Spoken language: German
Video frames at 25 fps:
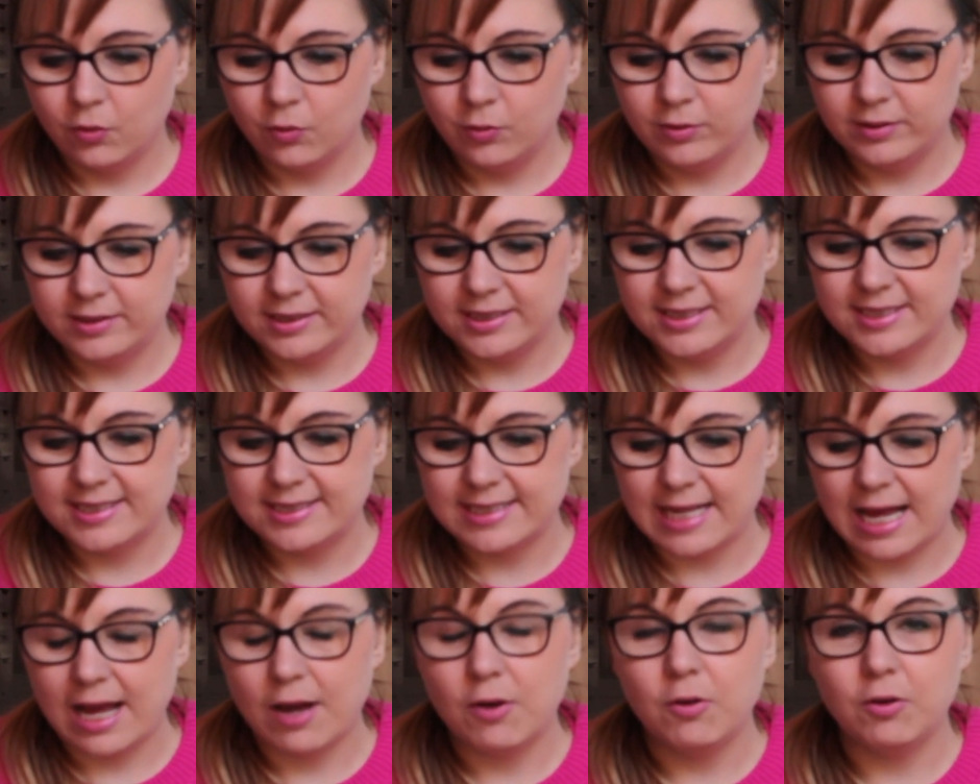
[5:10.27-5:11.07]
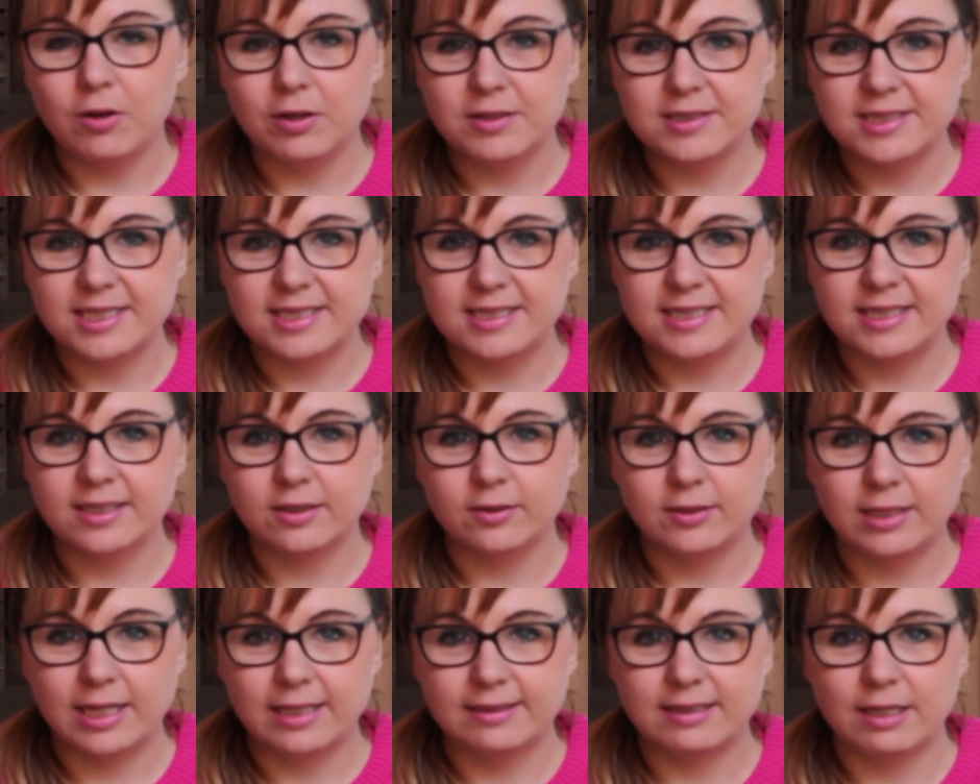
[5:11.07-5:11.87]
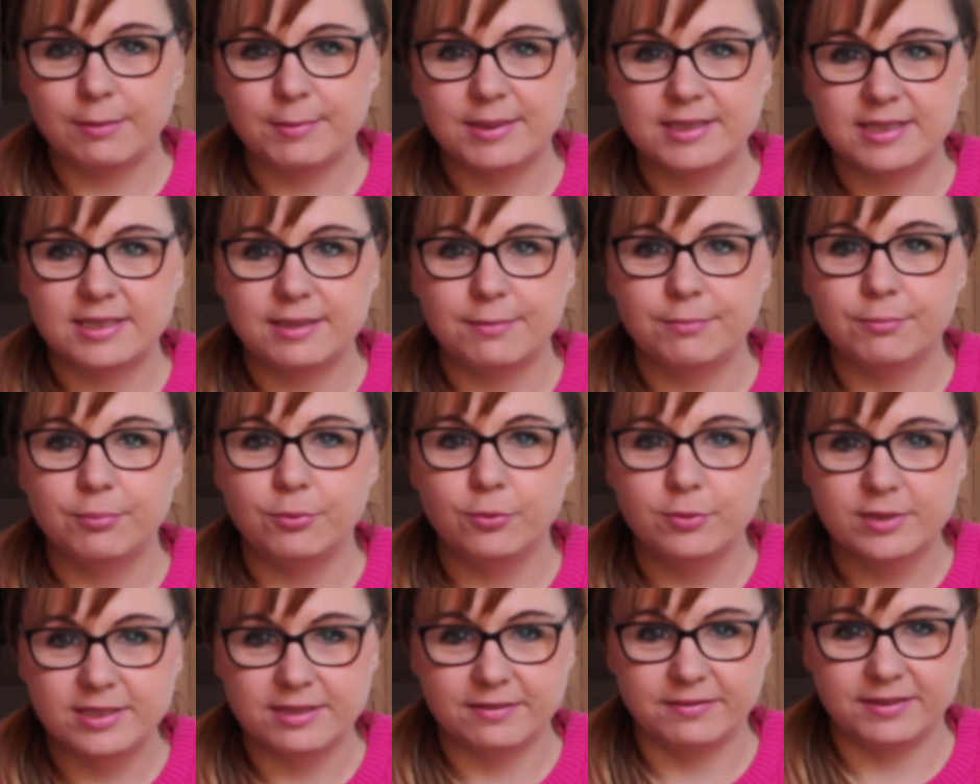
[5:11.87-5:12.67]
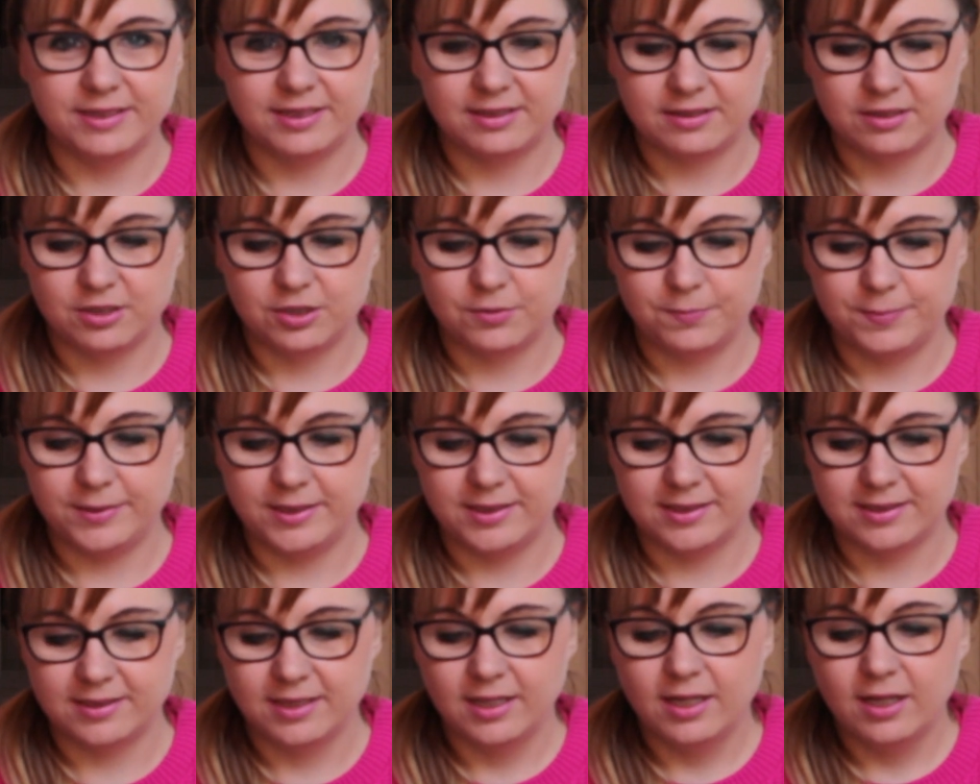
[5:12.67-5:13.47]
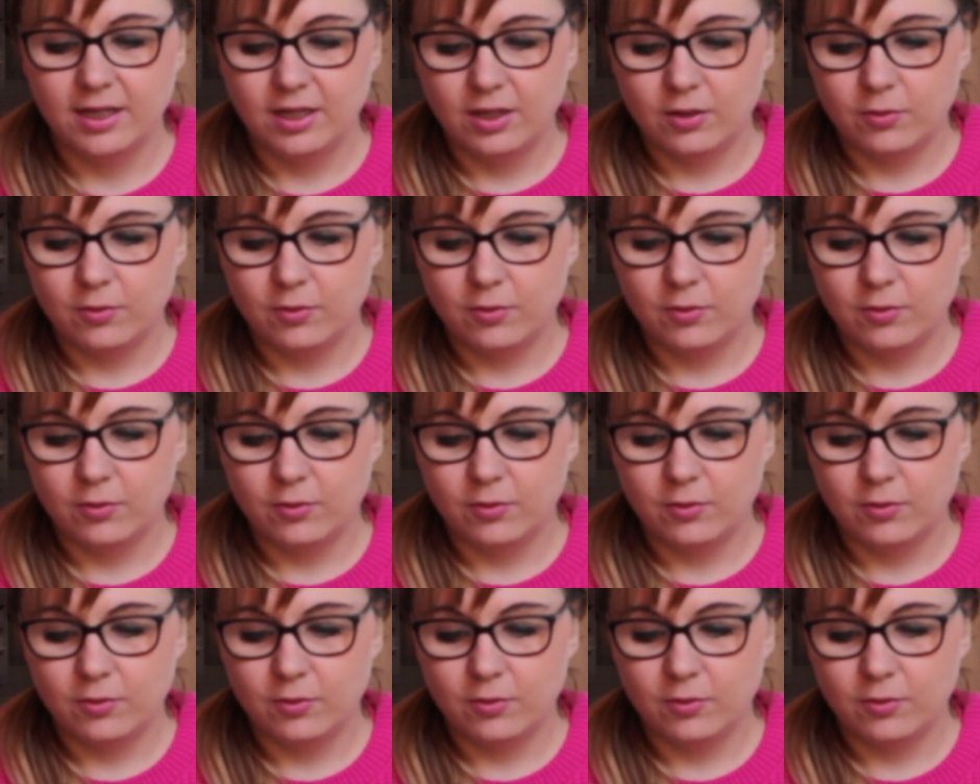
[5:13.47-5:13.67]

und ist auch aus der Serie und hat damals den Bösewicht gespielt.